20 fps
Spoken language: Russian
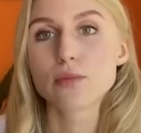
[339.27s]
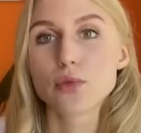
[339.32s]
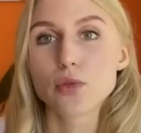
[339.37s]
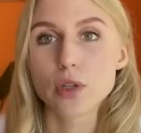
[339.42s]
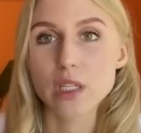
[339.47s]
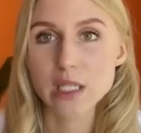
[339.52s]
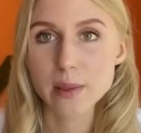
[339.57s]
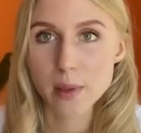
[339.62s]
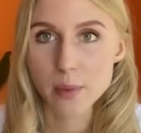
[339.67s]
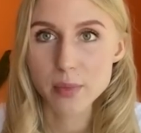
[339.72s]

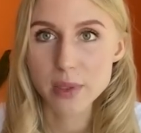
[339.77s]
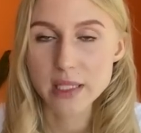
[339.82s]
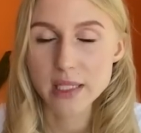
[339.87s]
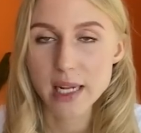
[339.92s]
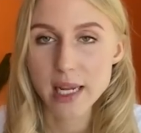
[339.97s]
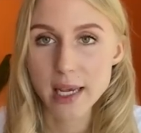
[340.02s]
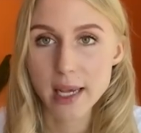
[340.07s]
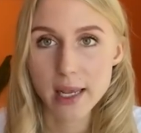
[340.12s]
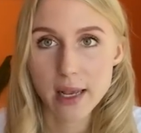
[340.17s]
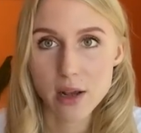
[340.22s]
будет тебе
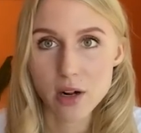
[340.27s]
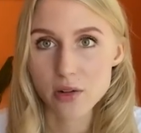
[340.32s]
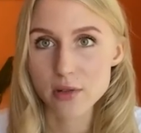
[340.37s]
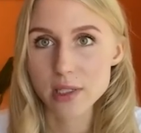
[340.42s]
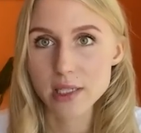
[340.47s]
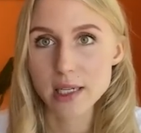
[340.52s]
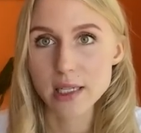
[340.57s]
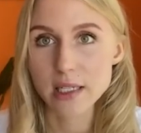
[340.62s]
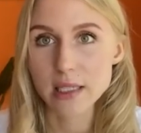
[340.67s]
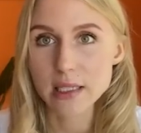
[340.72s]
быстрее
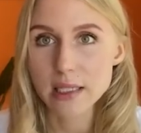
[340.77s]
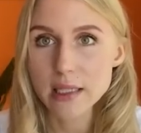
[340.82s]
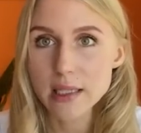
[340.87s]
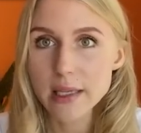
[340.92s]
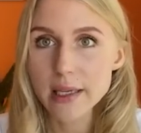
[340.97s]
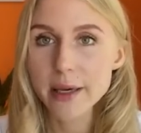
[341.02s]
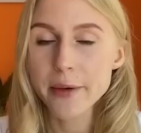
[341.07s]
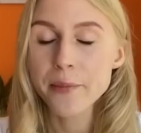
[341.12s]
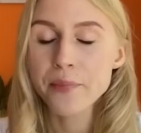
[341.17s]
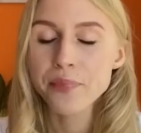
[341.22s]
генерировать
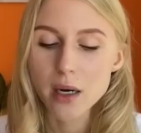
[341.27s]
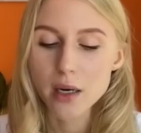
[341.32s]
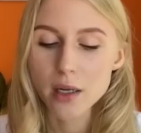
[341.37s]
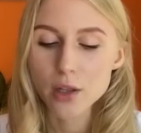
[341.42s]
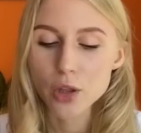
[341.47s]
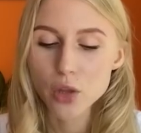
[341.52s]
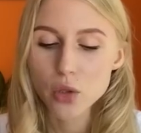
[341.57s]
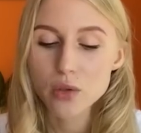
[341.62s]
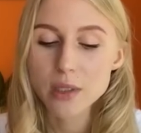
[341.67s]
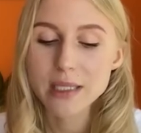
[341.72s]
картинки, а,
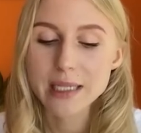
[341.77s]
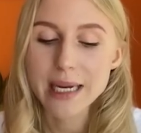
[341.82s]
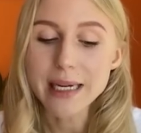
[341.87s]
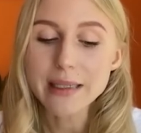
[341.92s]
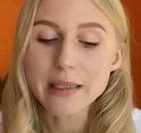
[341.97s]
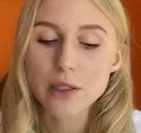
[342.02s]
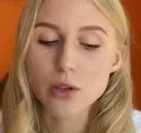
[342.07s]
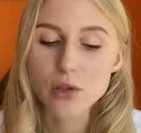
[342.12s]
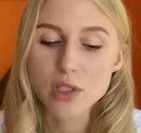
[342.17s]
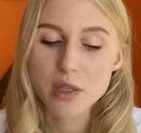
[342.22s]
но за
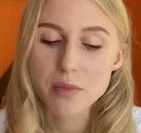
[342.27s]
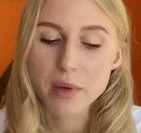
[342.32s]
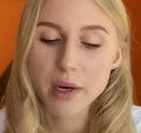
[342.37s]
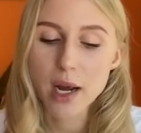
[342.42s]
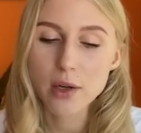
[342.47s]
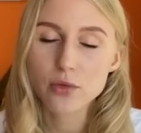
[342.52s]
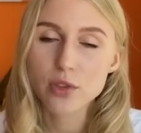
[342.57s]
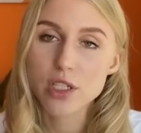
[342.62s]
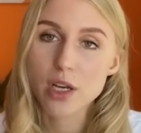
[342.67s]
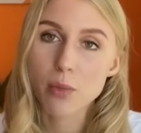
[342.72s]
это оно
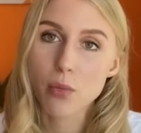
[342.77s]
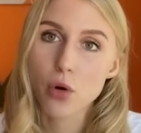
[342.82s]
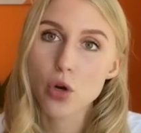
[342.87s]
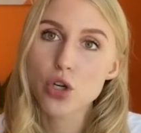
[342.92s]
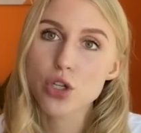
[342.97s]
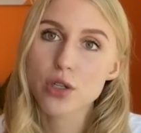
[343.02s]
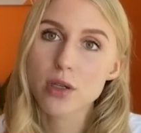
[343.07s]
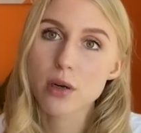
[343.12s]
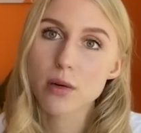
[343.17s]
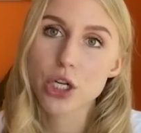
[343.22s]
забирает у тебя
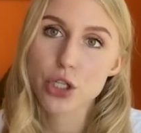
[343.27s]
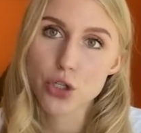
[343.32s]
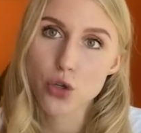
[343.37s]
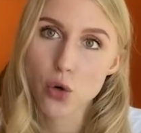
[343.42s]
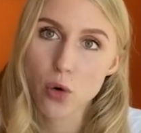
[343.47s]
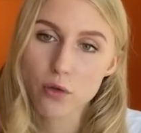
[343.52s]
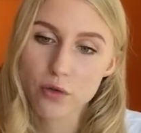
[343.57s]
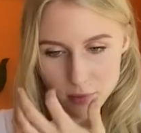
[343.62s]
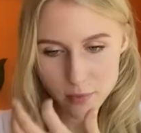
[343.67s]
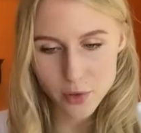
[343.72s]
больше
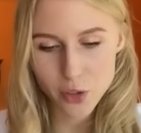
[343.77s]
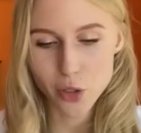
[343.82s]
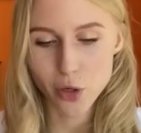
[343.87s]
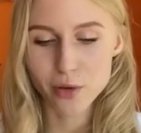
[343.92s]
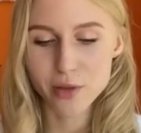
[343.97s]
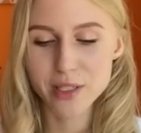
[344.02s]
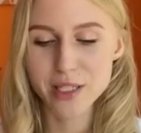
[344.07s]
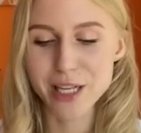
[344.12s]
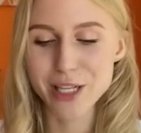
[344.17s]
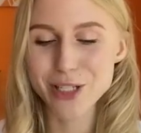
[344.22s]
очков.
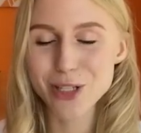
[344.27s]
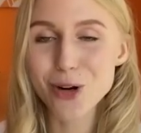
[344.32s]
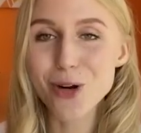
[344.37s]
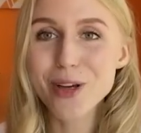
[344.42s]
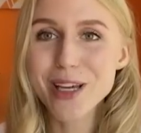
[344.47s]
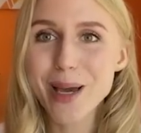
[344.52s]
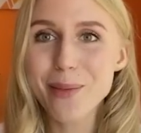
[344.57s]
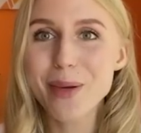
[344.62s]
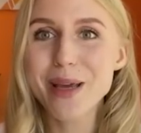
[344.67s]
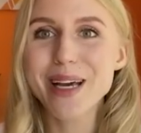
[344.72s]
Все, с
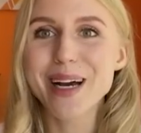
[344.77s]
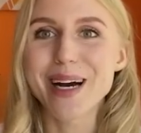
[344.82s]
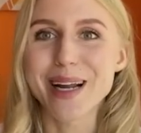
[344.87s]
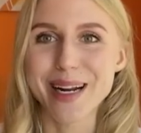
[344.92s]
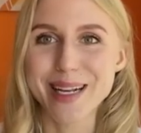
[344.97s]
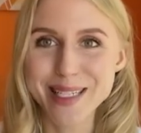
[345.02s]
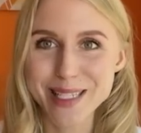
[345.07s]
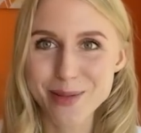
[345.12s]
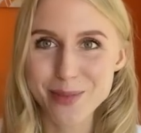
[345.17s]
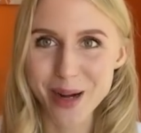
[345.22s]
настройками
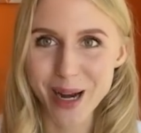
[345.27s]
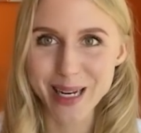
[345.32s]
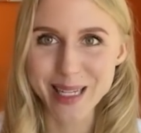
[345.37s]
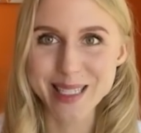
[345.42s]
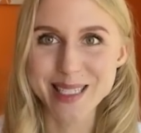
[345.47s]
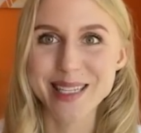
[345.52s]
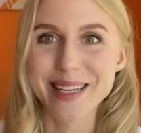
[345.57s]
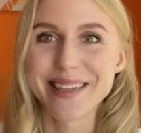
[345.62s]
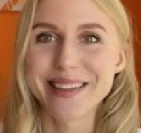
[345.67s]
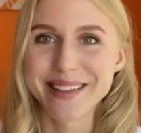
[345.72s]
разобрались.